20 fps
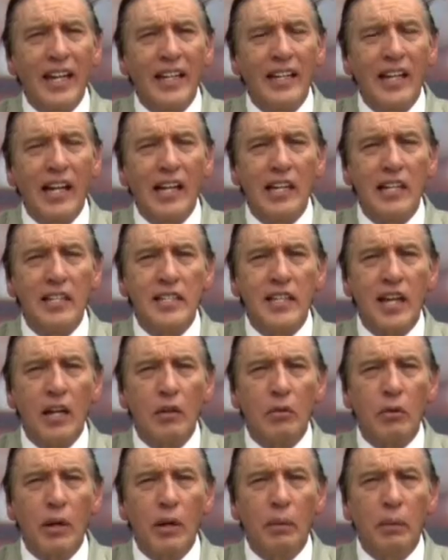
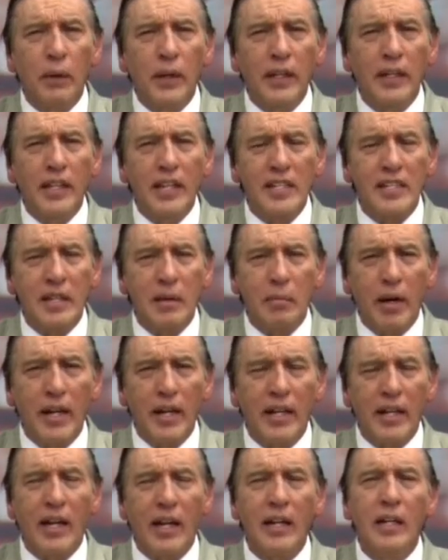analizado el fin de
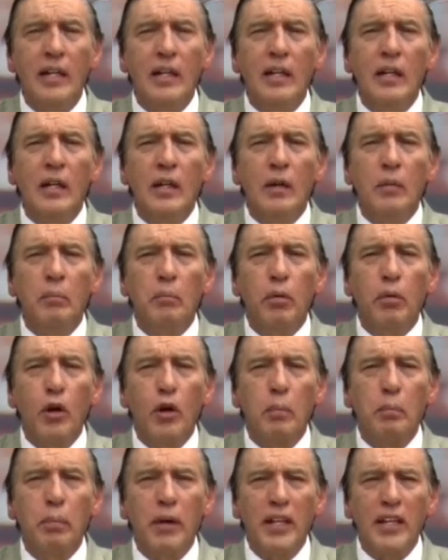semana
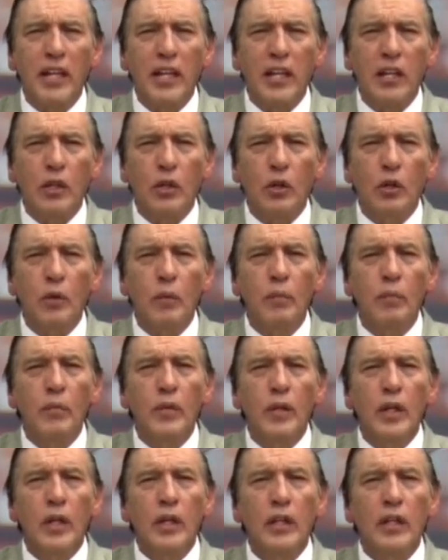por pedido
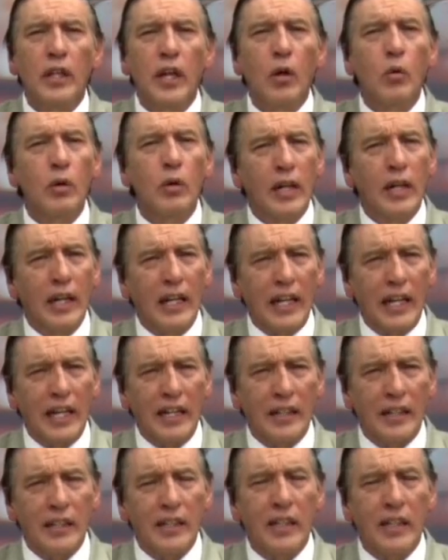de un
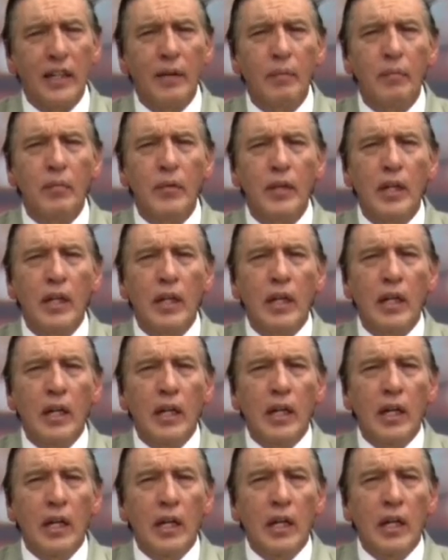cliente.
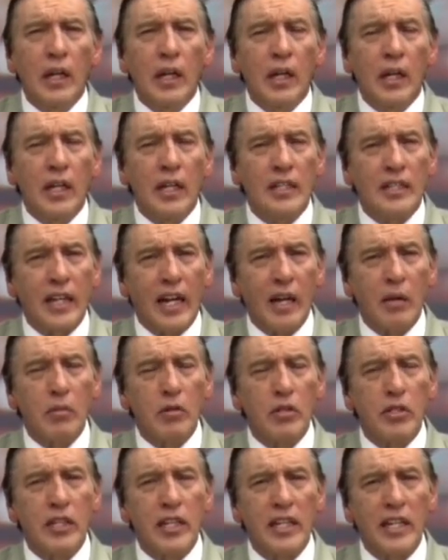
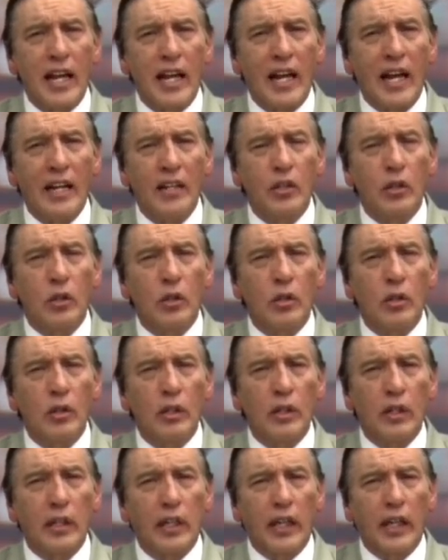Estaremos señalando
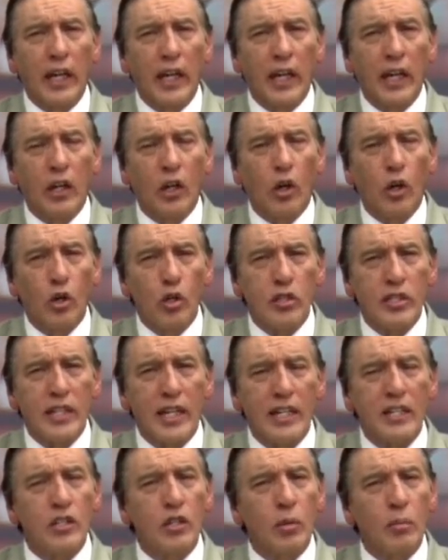qué
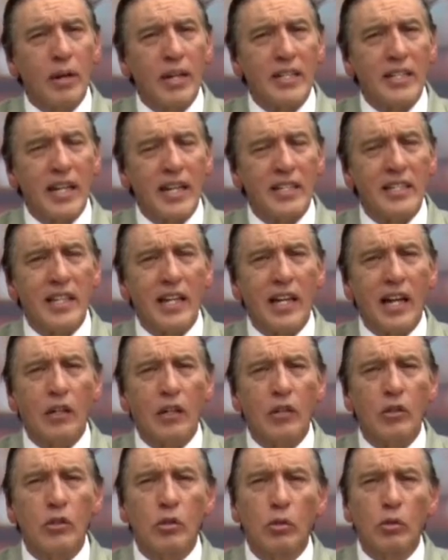cosas nomás hace
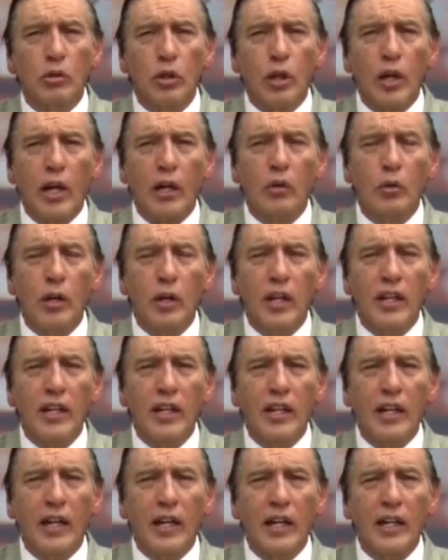la consultora
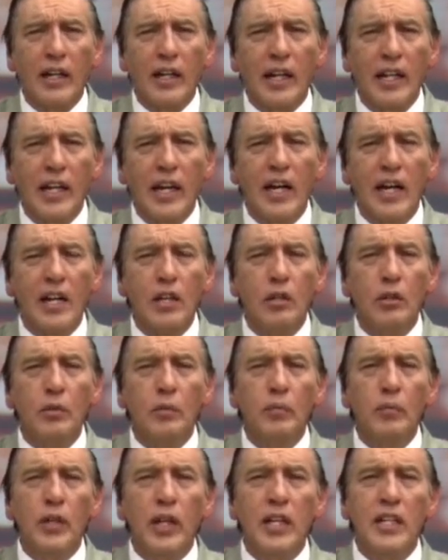jurídica
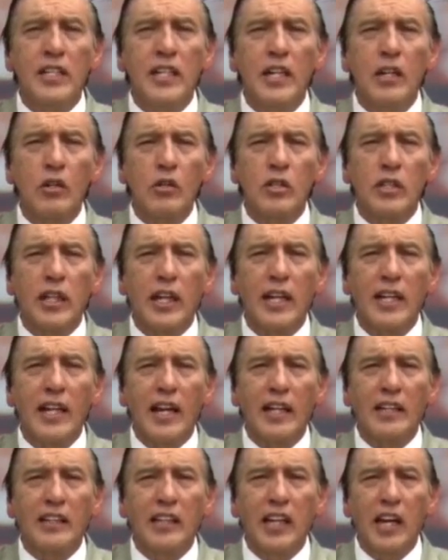Galiardo y si nos
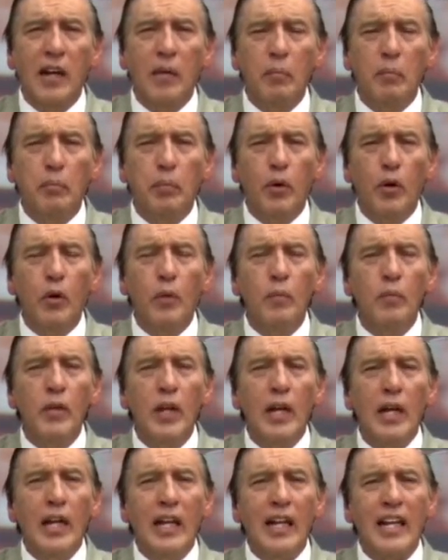queda tiempo
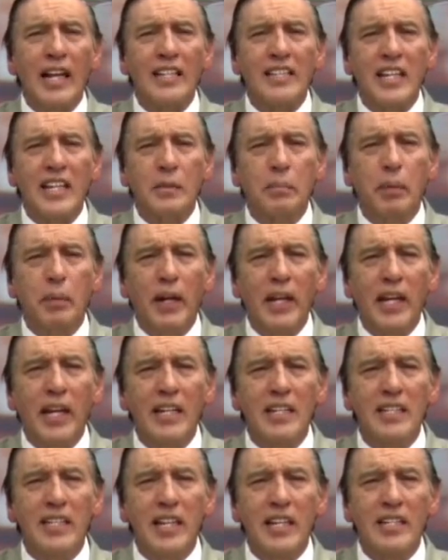las
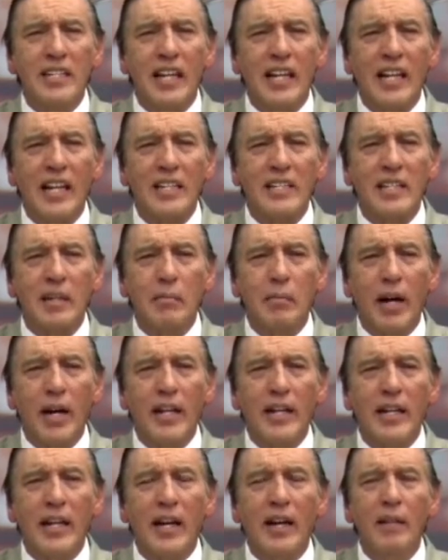experiencias de la
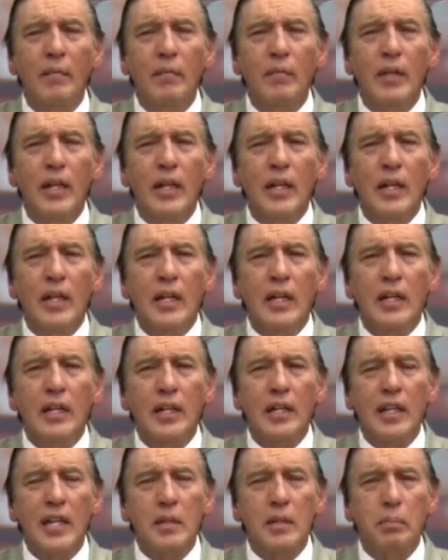semana
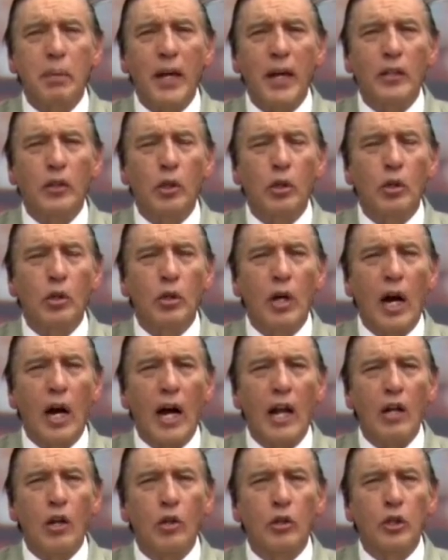respecto
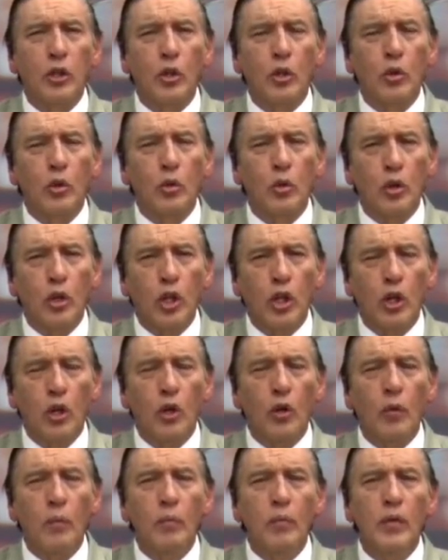a lo que
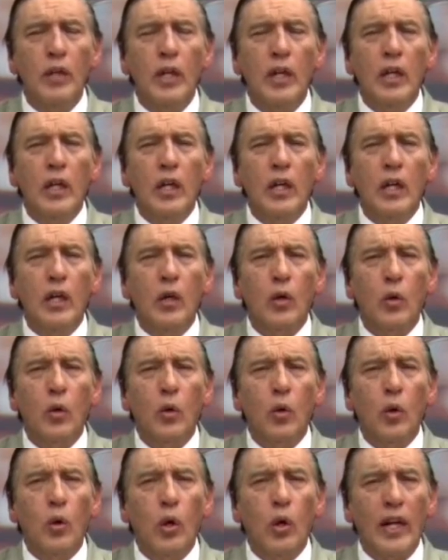ocurrió,
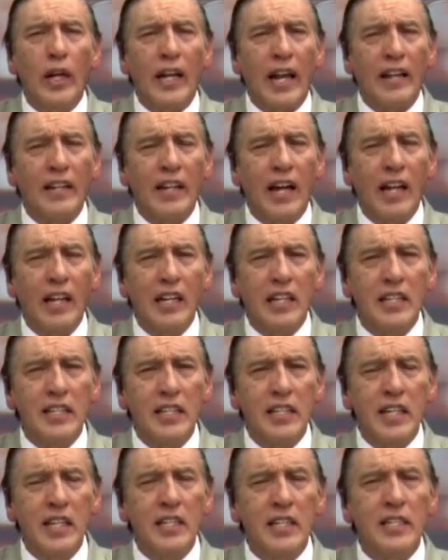el
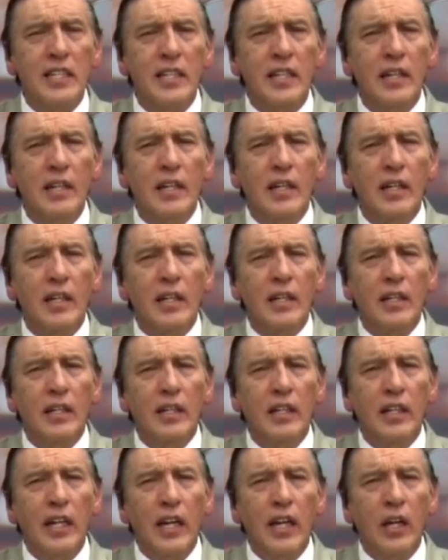análisis
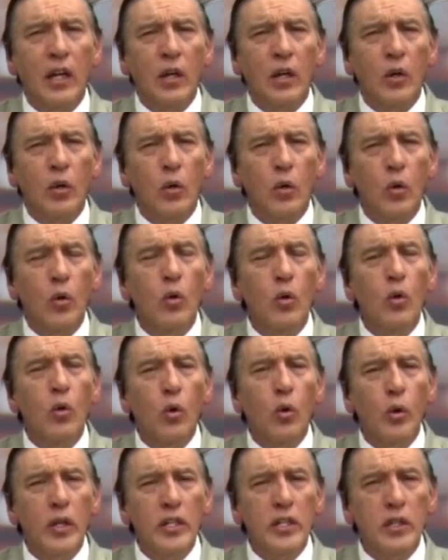de un
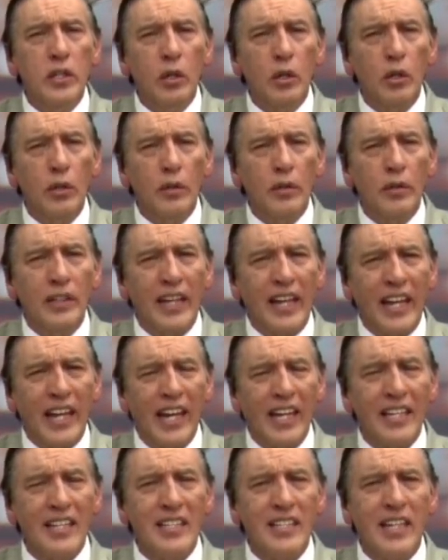juicio de
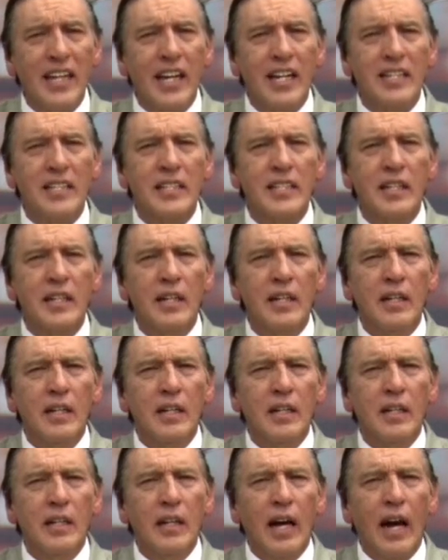herencias
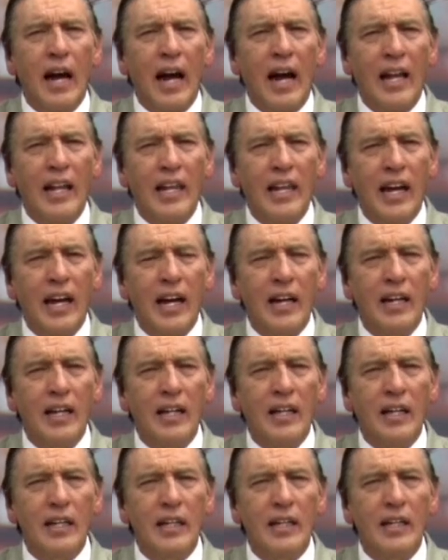allá